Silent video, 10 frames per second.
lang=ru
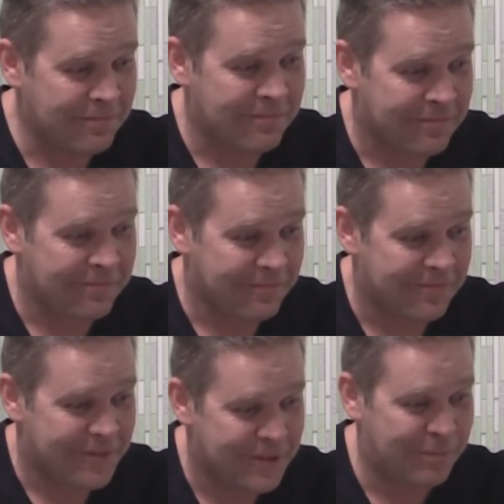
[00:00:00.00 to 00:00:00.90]

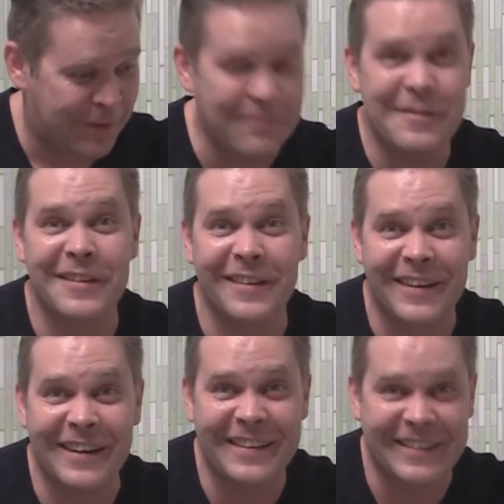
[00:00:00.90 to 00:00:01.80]
Вот примерно
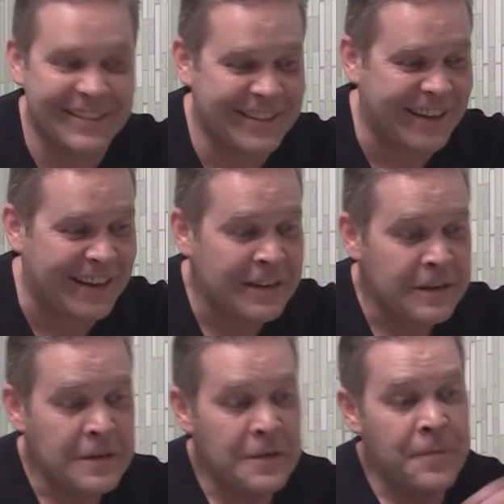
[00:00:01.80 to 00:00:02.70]
как-то так.
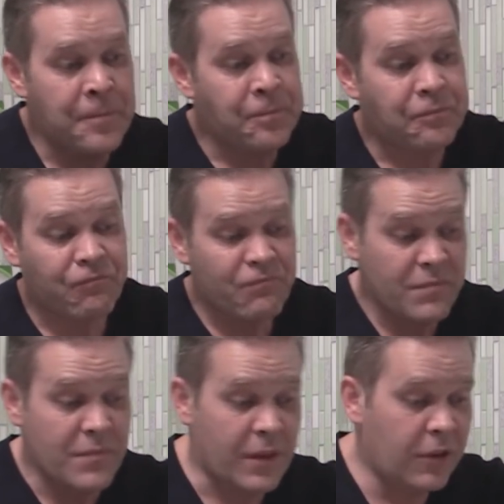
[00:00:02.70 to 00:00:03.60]

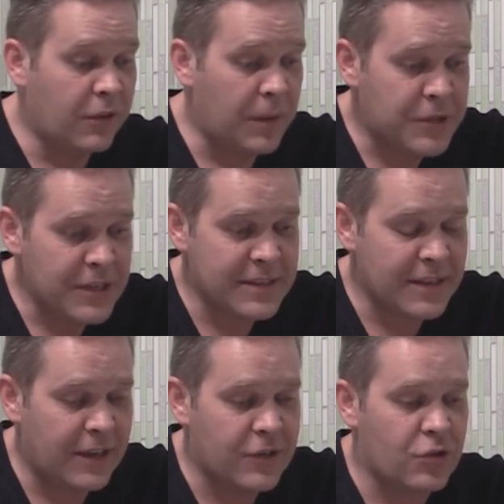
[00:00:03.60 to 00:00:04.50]
Но вообще,
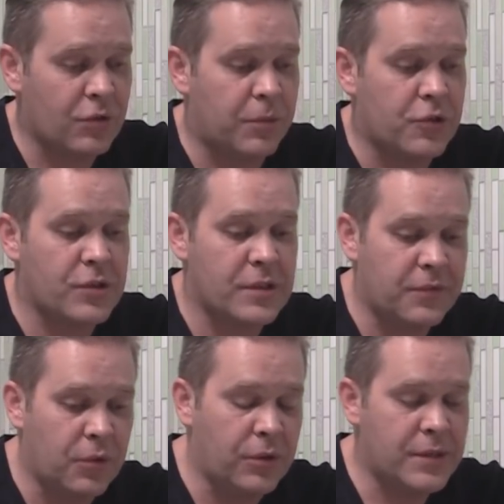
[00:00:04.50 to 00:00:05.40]
зная, что
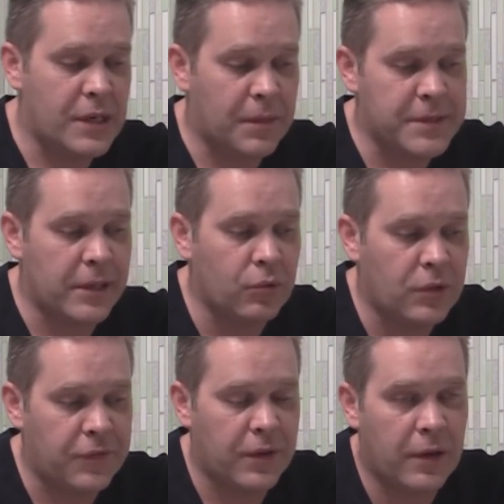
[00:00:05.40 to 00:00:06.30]
большинство людей
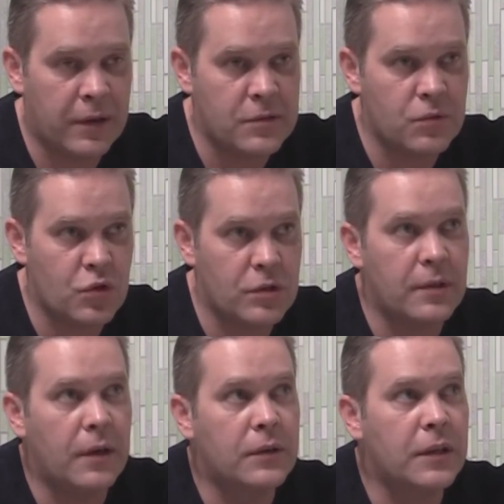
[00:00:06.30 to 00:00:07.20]
абсолюты Финляндию
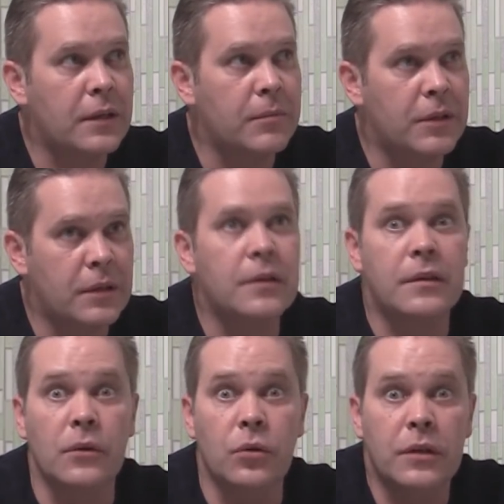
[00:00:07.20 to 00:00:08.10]
считают какими-то
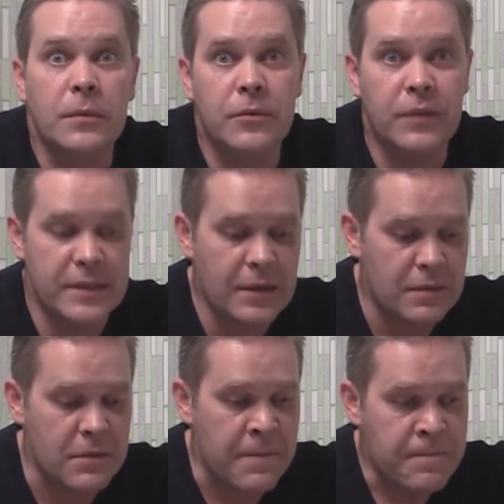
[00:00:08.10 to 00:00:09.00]
эталонными
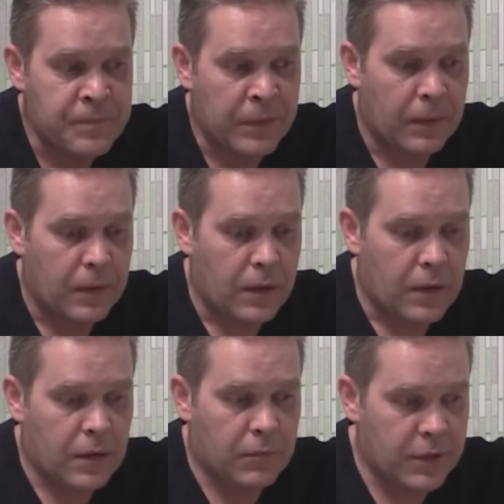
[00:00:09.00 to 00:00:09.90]
водярами,
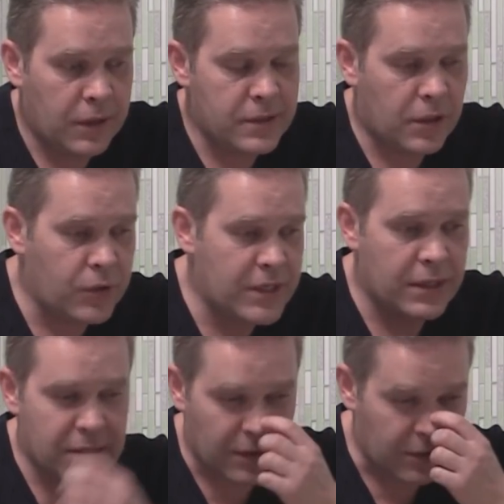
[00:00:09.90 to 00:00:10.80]
мне этих
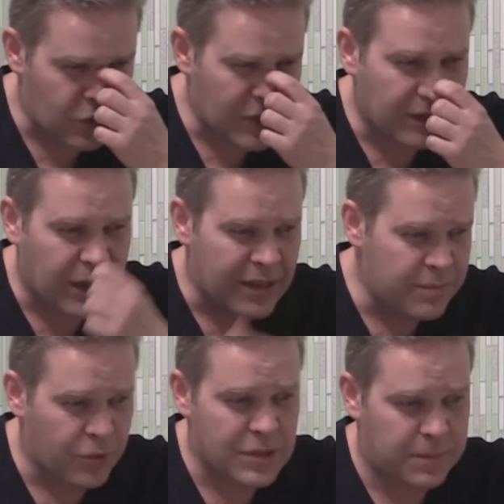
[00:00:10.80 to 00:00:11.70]
людей искренне жалко, они
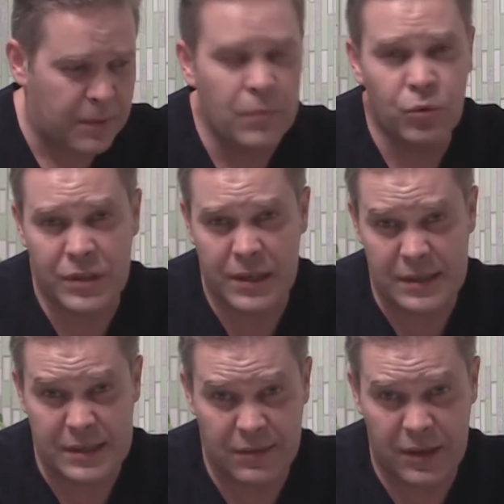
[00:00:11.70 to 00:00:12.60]
просто, по-моему,
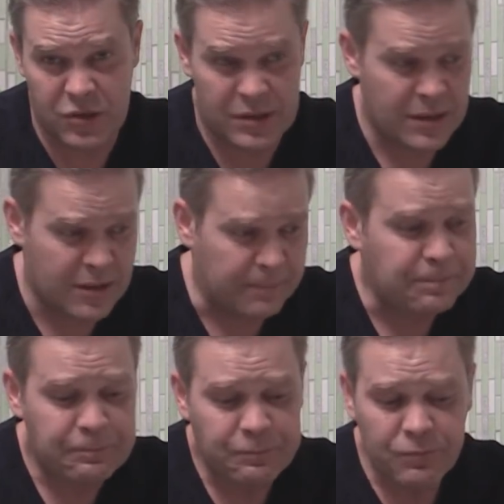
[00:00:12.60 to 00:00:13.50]
тратят свои же деньги.
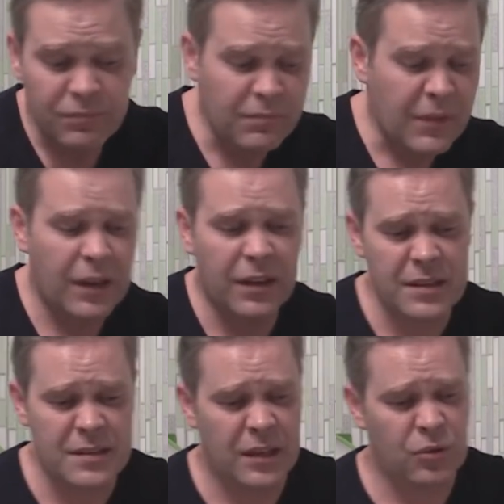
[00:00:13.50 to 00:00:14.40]

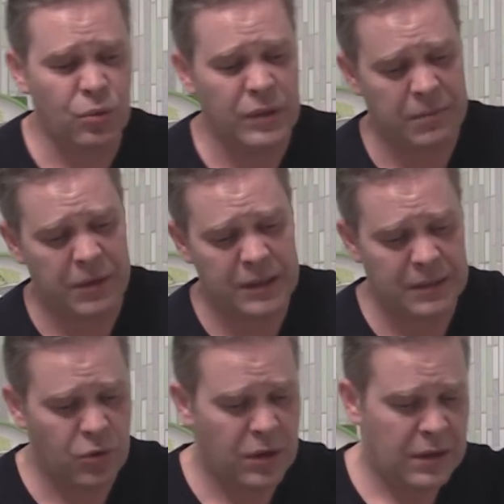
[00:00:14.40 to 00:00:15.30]
Хрен знает куда,
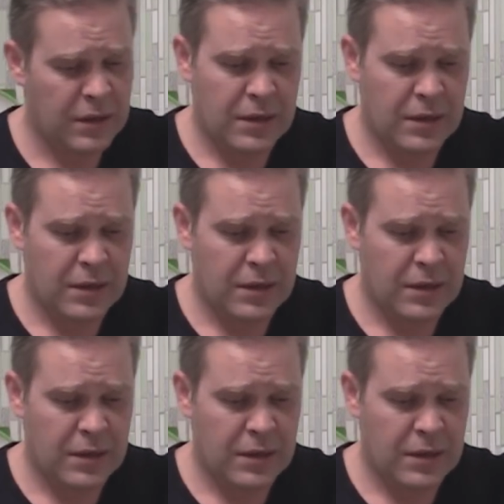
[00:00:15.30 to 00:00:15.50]
поэтому,